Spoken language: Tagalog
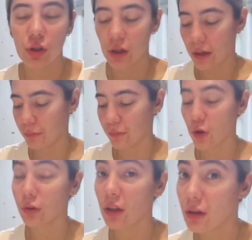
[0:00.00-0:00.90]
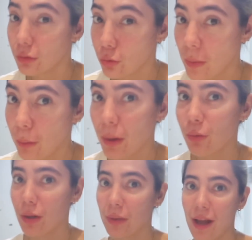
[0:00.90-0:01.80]
Yan. Konti lang to, papa.
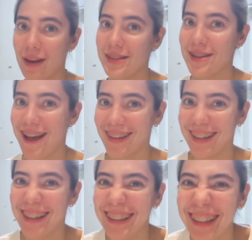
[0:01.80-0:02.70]
Huwag ka magalit sa akin.